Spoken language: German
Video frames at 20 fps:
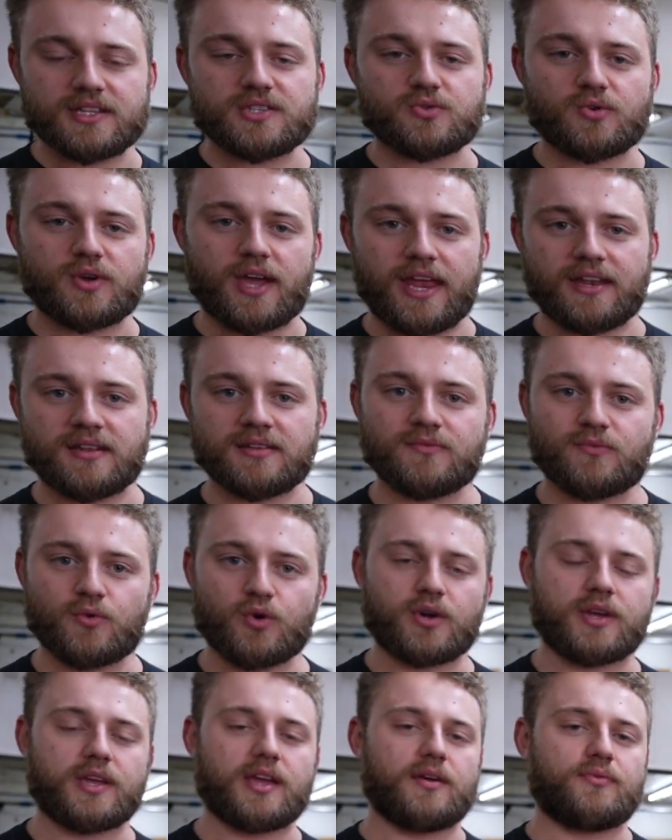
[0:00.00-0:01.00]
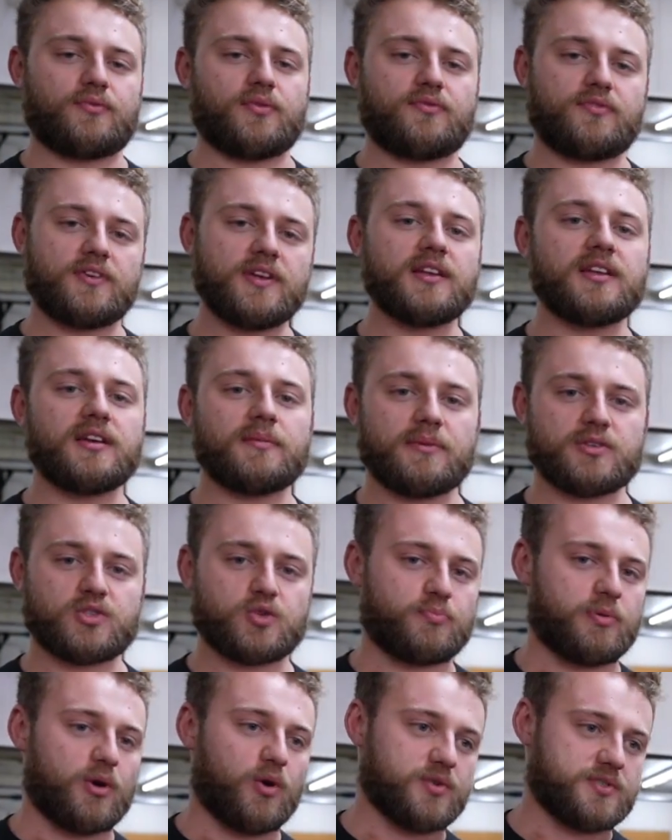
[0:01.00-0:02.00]
Denn so Ketten wirken ja für viele immer
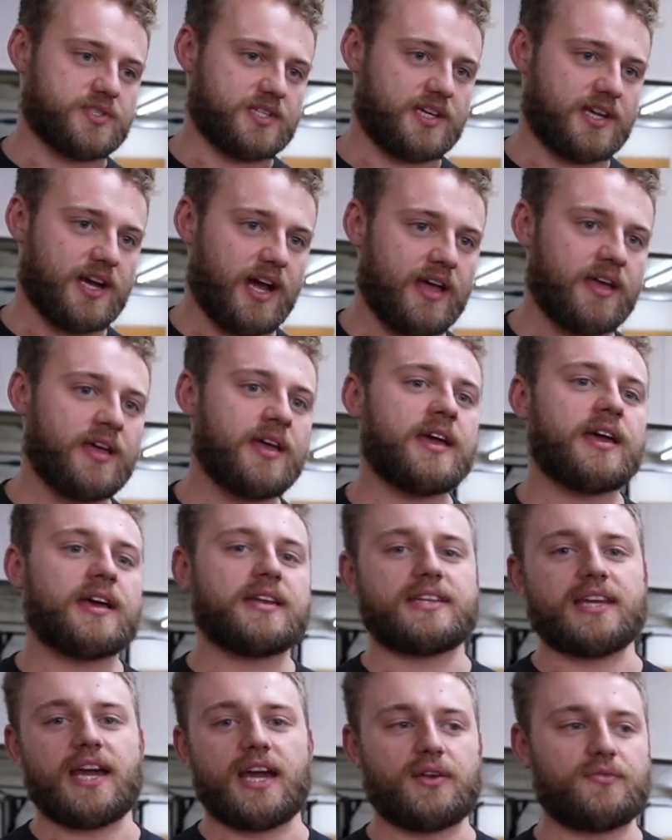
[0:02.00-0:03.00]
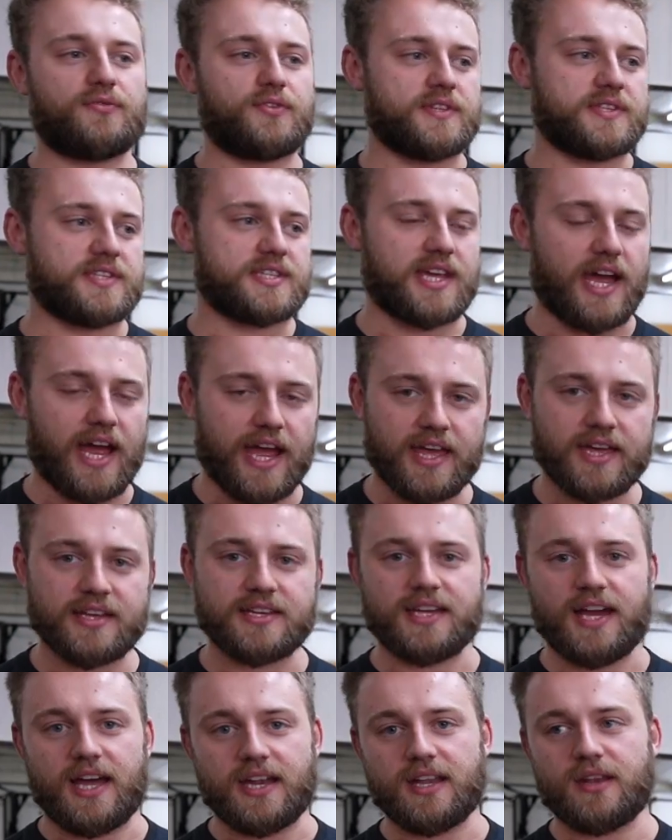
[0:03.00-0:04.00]
super rustikal. Die einen finden es geil,
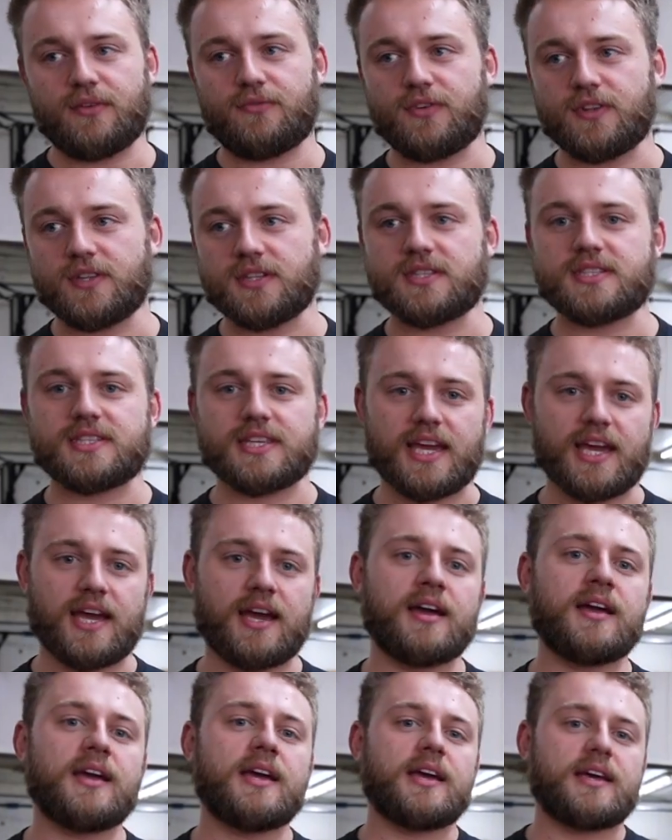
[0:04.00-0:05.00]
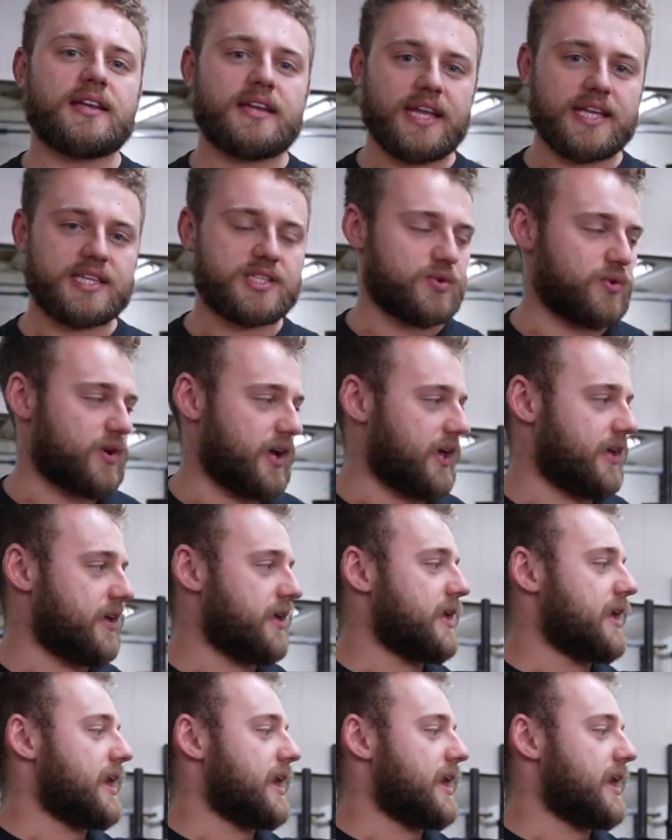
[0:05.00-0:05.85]
die anderen finden es eher nicht so geil.